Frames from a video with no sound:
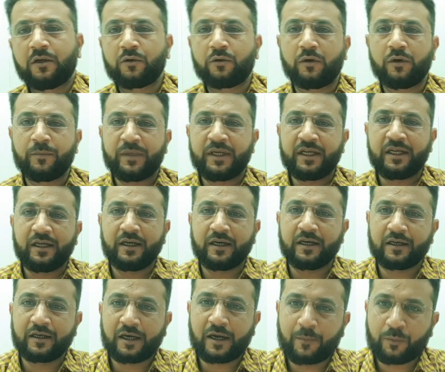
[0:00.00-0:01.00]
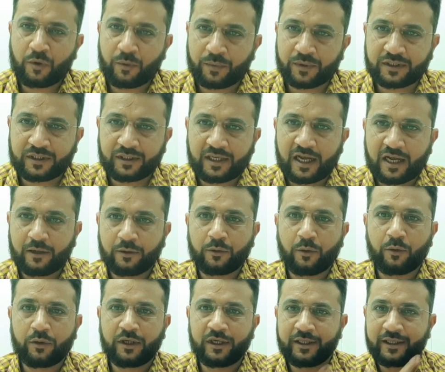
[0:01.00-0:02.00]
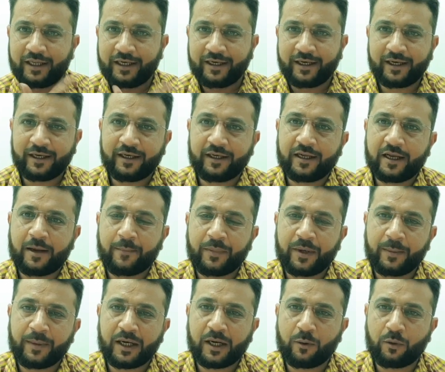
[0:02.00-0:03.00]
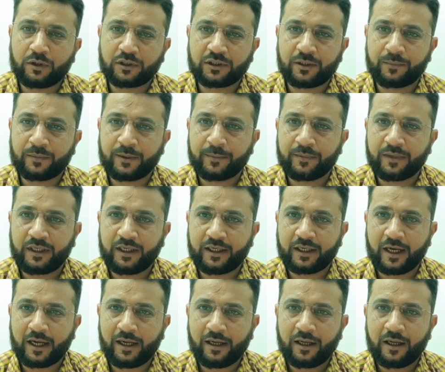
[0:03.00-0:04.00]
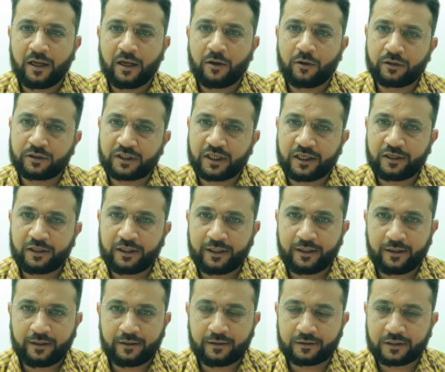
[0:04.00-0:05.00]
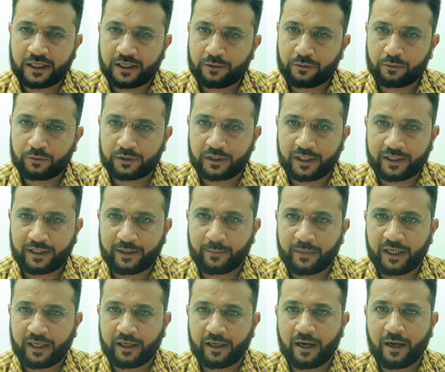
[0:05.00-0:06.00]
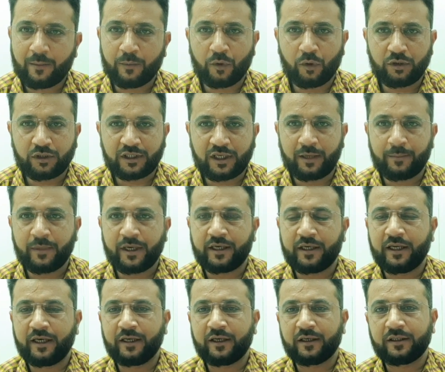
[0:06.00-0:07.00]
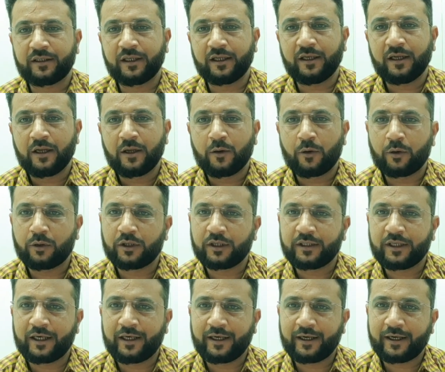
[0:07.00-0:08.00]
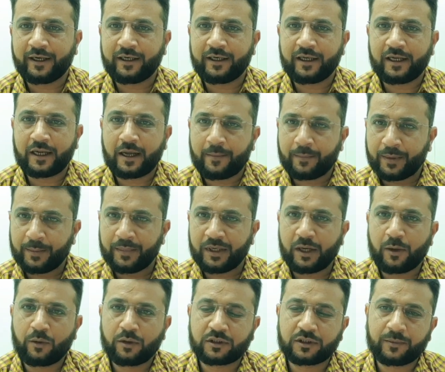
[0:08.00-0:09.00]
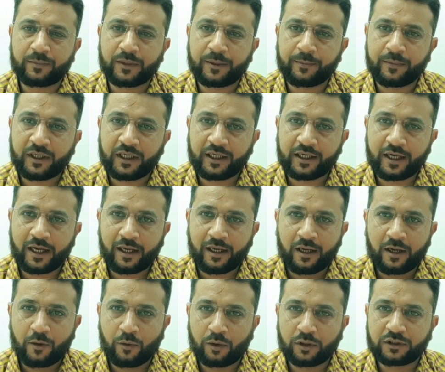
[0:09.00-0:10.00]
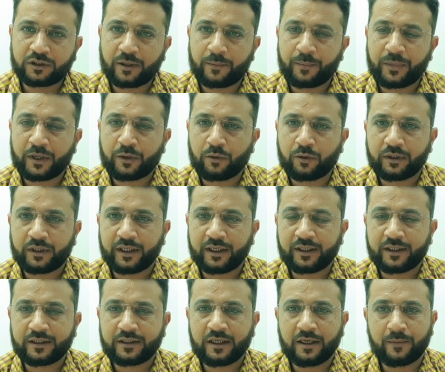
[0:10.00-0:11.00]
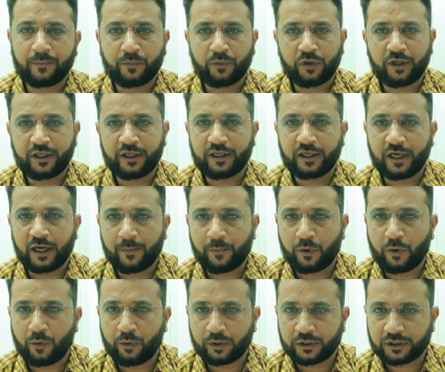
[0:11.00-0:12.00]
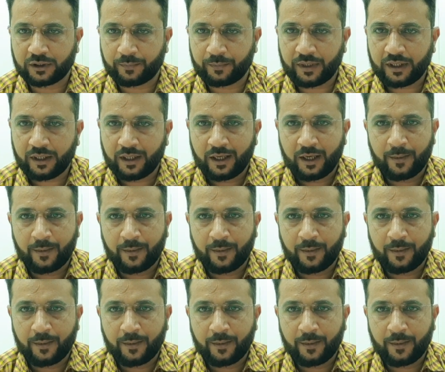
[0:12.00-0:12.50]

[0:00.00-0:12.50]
कोई भी अगर आपको पसंद आया तो ऑर्डर देने के लिए यहाँ पे मेरा व्हाट्सअप नंबर लिखा है तो सेट ही सेट टू सेट ही मिलेगा हम होलसेल में ही डील करते हैं ऑर्डर देने के लिए यहाँ पे मेरा व्हाट्सअप नंबर लिखा है व्हाट्सअप पे कांटेक्ट कीजिए हम पूरी डिटेल आपको व्हाट्सअप पे